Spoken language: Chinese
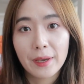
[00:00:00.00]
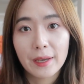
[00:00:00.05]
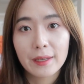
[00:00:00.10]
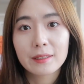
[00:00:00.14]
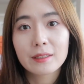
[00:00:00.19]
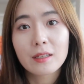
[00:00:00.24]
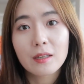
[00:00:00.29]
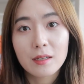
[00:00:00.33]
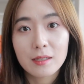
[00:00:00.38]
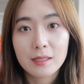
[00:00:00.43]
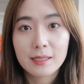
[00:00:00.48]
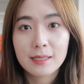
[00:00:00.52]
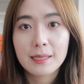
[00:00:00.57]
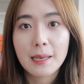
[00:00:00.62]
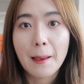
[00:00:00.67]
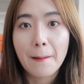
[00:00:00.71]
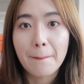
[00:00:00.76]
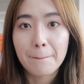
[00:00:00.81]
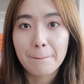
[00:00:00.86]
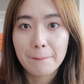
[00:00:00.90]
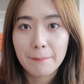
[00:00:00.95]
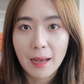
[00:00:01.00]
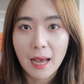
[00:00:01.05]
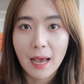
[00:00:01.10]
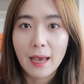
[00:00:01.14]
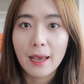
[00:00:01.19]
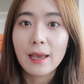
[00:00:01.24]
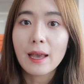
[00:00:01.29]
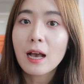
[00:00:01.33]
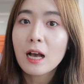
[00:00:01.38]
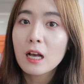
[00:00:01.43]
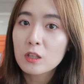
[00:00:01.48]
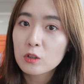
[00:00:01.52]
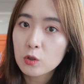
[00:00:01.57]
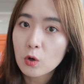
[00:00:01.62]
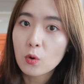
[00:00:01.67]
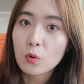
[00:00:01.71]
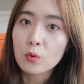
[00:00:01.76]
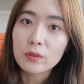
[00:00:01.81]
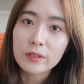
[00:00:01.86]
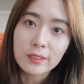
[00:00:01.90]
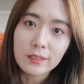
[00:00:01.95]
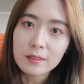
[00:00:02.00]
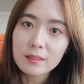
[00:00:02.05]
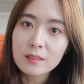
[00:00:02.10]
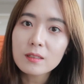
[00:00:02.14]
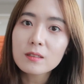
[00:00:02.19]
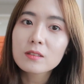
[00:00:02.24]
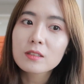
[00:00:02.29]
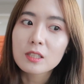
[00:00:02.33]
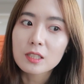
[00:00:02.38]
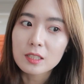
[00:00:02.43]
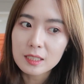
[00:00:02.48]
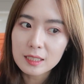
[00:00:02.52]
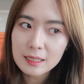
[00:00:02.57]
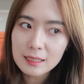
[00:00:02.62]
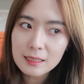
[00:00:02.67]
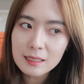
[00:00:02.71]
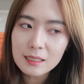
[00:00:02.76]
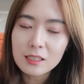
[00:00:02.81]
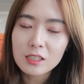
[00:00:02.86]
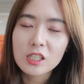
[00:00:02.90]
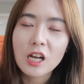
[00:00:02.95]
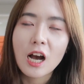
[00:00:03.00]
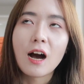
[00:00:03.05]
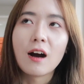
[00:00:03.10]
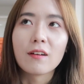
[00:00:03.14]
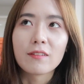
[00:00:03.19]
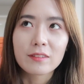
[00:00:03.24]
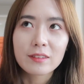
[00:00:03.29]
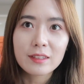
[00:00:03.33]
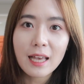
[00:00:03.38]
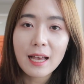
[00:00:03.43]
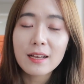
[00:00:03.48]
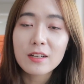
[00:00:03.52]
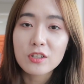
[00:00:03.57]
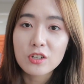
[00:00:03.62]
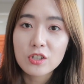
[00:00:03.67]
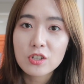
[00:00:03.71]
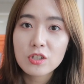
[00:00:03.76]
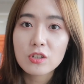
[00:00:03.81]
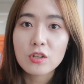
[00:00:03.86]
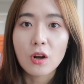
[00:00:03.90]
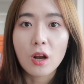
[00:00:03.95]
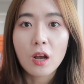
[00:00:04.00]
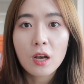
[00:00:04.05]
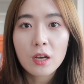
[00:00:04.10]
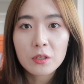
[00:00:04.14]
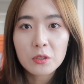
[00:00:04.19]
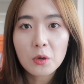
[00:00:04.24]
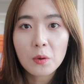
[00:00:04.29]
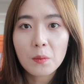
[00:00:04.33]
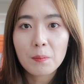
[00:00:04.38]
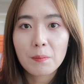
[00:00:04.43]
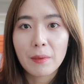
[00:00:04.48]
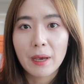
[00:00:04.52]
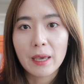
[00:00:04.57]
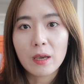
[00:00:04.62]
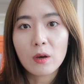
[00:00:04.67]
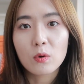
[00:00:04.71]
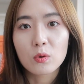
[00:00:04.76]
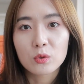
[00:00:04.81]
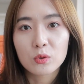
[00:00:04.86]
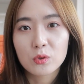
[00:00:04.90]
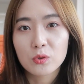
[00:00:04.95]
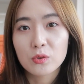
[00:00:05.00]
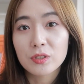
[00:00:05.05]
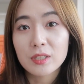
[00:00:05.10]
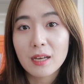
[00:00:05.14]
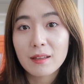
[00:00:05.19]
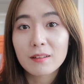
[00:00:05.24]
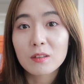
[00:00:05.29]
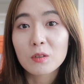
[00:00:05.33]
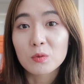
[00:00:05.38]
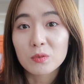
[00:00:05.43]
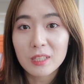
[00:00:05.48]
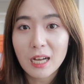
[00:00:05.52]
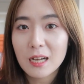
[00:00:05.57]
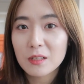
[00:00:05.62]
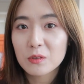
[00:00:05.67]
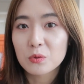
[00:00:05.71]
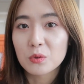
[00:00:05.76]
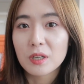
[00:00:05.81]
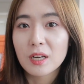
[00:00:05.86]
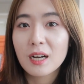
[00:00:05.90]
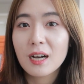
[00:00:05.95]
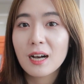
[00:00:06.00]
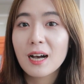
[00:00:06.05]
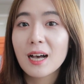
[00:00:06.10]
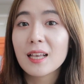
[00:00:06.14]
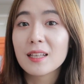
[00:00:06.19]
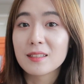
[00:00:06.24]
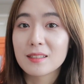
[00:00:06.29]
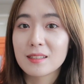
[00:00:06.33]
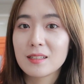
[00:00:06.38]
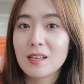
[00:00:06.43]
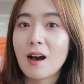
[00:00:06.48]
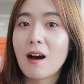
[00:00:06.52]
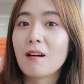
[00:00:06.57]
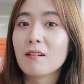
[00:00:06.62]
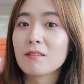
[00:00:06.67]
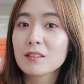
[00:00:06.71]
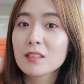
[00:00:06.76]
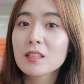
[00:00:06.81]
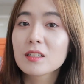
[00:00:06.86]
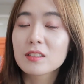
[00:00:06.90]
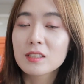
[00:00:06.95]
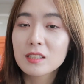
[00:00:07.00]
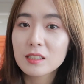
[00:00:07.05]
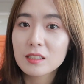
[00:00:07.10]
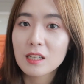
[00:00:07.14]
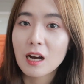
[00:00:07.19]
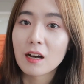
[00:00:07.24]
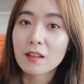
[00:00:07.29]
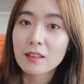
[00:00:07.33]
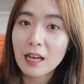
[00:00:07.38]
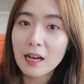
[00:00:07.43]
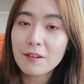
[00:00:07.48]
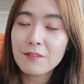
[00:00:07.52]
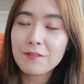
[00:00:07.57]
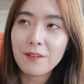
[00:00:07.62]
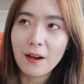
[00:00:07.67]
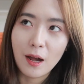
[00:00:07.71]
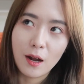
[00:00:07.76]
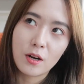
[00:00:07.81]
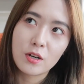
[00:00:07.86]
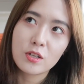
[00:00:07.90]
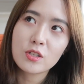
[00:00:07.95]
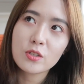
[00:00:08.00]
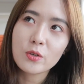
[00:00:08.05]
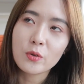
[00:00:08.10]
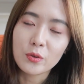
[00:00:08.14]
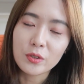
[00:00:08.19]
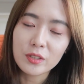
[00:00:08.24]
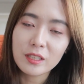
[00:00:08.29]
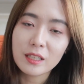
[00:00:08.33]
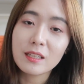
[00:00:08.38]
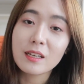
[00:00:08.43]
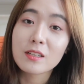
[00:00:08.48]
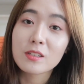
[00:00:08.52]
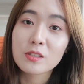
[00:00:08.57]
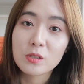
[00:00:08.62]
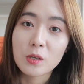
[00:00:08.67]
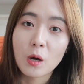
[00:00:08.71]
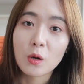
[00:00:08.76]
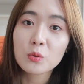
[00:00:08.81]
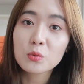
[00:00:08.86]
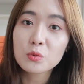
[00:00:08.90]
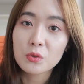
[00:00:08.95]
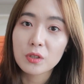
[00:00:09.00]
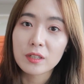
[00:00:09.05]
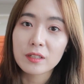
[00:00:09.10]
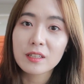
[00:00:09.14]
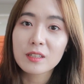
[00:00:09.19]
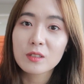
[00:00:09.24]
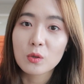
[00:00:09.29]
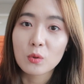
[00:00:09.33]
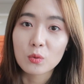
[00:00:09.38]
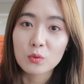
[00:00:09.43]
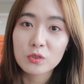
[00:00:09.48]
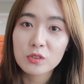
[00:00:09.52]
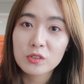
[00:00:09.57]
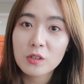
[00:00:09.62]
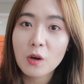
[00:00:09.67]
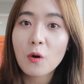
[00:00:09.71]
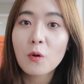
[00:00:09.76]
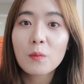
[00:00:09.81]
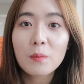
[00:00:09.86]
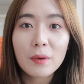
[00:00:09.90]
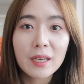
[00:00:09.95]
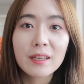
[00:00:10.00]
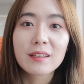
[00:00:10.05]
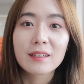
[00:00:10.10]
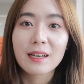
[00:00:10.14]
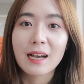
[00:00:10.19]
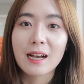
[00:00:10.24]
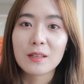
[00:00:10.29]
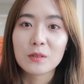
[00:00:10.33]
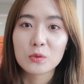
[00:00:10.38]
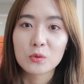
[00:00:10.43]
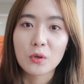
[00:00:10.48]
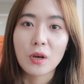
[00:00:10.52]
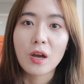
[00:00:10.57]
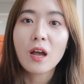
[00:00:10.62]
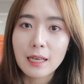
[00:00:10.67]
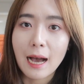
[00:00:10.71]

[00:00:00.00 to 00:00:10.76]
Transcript: 别的显白，有一定的气场，但是又没有就是像那种大女人很强的气场，它反而是有一点点小女人那种娇媚的感觉，